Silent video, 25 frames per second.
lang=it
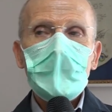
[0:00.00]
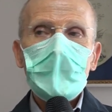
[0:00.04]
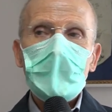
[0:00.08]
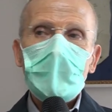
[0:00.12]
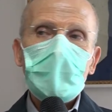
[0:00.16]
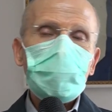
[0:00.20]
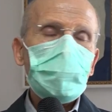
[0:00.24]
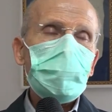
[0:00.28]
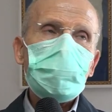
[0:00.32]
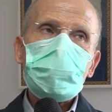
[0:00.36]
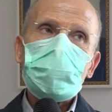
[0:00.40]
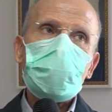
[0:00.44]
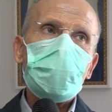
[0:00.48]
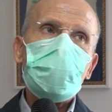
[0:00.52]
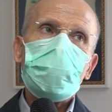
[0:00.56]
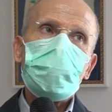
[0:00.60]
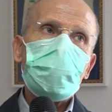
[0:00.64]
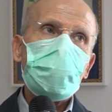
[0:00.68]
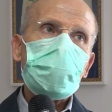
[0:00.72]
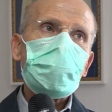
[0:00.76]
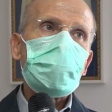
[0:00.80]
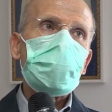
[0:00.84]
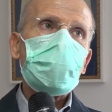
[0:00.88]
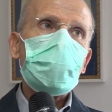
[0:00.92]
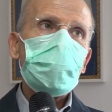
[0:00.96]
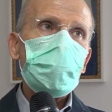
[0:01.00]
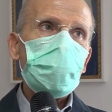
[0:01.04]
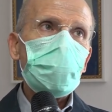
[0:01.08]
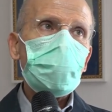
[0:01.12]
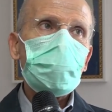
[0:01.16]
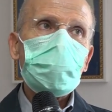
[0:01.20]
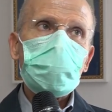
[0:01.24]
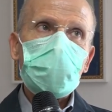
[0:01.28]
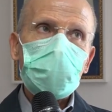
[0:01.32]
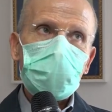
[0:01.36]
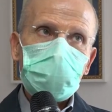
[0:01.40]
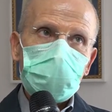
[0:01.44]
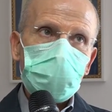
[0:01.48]
E questa è la forza davvero
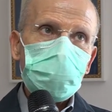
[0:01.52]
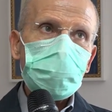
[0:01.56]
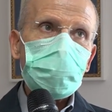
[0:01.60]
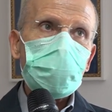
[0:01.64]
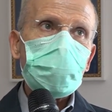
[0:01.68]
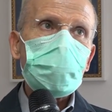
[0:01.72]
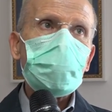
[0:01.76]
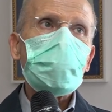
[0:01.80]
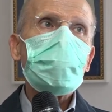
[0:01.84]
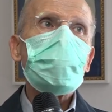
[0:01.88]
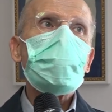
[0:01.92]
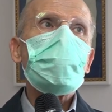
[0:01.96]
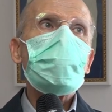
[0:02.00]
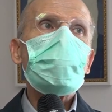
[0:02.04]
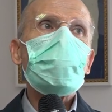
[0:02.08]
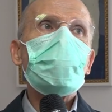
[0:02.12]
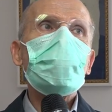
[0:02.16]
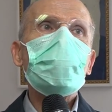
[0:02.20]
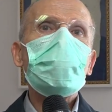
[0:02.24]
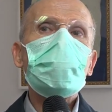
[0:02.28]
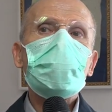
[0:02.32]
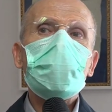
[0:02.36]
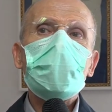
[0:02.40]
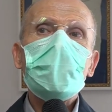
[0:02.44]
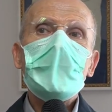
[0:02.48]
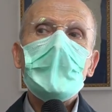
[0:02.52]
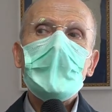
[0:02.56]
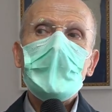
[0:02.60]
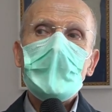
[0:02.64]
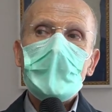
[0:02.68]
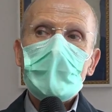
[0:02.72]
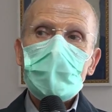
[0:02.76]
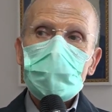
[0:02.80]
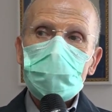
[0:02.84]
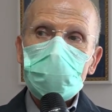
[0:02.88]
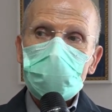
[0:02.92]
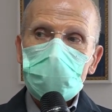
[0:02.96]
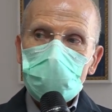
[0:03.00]
di una grande istituzione,
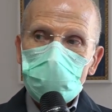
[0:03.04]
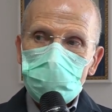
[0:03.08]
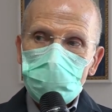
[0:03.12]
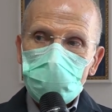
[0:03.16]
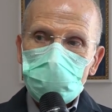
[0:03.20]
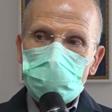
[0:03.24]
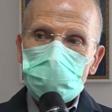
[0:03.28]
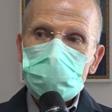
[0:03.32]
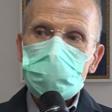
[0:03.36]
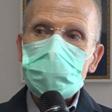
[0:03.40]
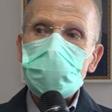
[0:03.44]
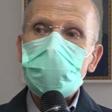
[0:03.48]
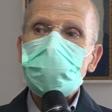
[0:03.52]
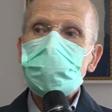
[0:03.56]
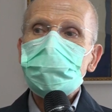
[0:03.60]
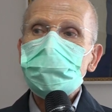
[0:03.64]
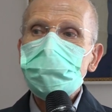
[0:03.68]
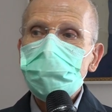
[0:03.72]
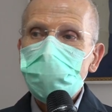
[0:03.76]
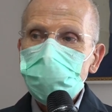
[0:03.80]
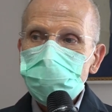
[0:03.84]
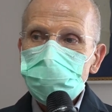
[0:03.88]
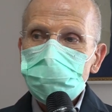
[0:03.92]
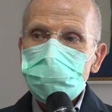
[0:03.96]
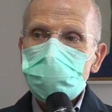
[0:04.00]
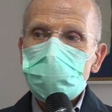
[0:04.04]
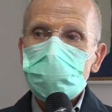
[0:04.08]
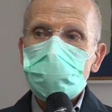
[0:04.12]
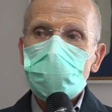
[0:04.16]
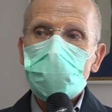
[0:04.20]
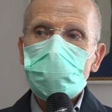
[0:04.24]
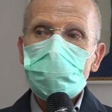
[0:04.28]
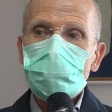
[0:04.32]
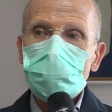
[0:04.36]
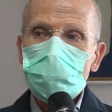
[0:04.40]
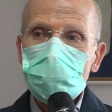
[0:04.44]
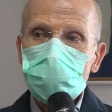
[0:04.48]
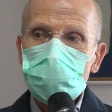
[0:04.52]
di una capacità di essere nella
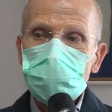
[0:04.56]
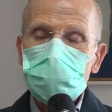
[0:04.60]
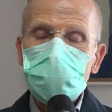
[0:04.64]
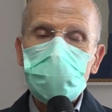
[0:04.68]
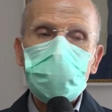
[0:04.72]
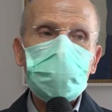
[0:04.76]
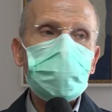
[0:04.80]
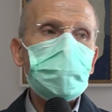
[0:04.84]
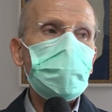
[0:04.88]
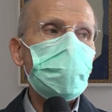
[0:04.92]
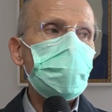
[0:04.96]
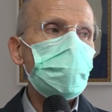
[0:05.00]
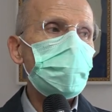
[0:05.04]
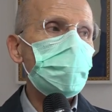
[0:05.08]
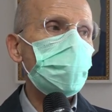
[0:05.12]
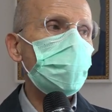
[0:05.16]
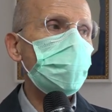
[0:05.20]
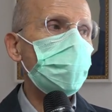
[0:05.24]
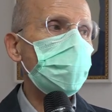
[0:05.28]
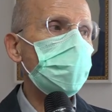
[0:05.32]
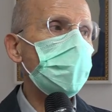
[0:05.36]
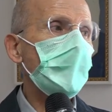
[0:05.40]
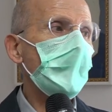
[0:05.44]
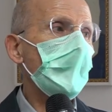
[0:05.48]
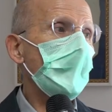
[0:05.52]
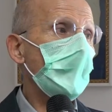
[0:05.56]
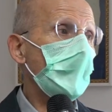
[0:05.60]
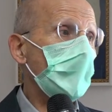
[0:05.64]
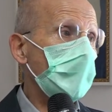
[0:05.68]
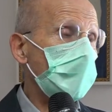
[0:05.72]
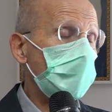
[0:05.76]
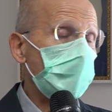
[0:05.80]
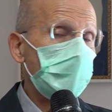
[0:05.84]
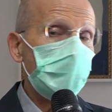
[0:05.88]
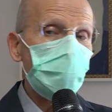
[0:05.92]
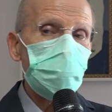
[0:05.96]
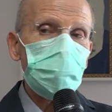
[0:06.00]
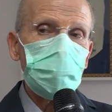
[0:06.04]
società, di essere
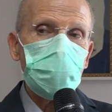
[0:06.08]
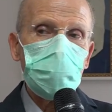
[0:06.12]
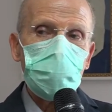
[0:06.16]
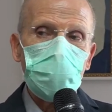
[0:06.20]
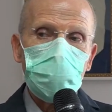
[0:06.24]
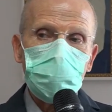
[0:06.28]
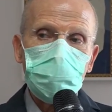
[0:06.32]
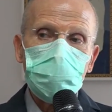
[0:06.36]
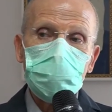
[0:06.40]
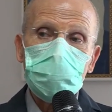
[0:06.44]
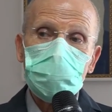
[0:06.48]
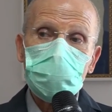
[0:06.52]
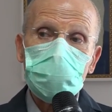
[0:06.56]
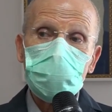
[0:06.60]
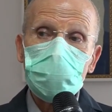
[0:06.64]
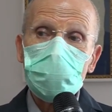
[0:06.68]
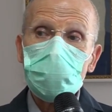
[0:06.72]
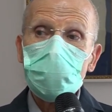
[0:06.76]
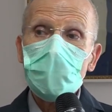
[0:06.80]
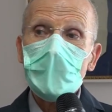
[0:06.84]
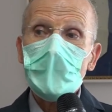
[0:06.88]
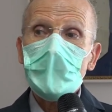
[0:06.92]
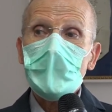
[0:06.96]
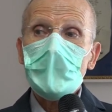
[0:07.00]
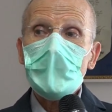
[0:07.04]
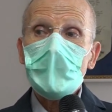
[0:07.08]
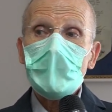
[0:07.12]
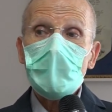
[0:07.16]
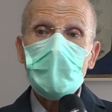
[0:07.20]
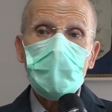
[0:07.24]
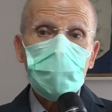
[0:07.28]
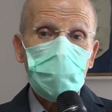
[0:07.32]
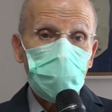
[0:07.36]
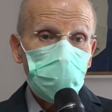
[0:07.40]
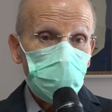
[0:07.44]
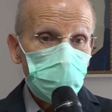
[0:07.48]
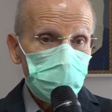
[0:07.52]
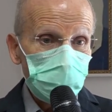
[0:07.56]
accanto ai momenti
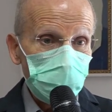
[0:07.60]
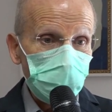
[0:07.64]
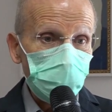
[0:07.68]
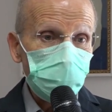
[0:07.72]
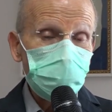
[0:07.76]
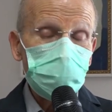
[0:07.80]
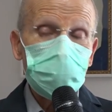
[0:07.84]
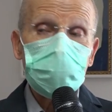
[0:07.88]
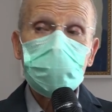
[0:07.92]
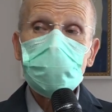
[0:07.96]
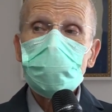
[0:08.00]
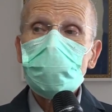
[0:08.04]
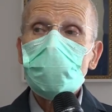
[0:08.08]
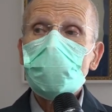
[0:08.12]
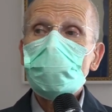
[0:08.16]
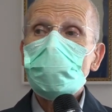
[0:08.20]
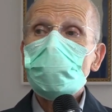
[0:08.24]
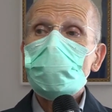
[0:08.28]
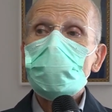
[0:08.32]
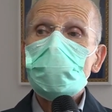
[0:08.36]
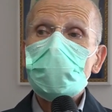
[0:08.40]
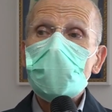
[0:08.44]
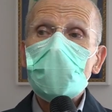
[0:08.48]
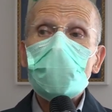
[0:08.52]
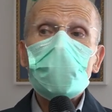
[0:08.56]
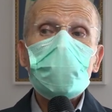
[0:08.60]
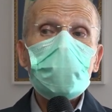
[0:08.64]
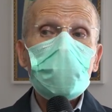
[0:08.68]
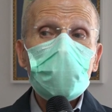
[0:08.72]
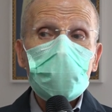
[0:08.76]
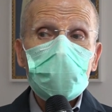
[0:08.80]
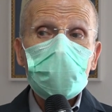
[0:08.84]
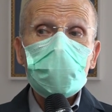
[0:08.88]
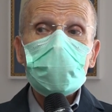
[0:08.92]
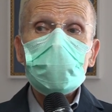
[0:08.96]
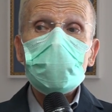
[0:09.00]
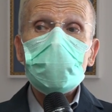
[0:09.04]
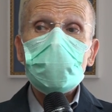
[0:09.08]
importanti della vita di una società come
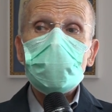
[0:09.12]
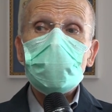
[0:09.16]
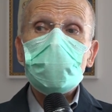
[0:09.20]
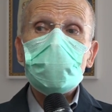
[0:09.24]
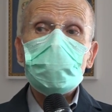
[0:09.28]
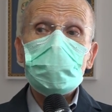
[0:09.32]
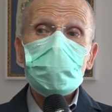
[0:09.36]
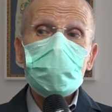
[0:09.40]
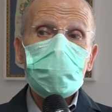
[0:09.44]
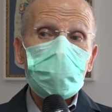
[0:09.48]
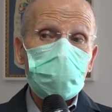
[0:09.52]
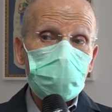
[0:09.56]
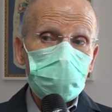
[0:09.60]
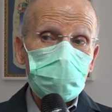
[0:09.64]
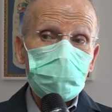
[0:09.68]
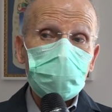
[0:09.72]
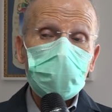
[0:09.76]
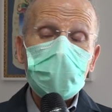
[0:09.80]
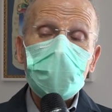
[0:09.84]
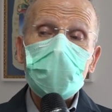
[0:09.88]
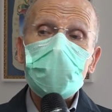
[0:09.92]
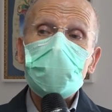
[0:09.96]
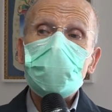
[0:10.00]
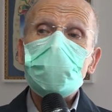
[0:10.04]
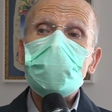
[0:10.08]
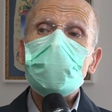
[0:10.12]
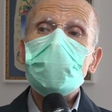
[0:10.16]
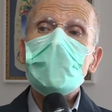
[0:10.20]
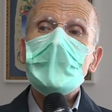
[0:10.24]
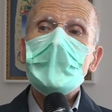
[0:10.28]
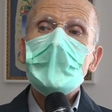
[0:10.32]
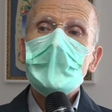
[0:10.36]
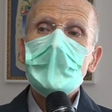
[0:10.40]
quella di, di un ospedale,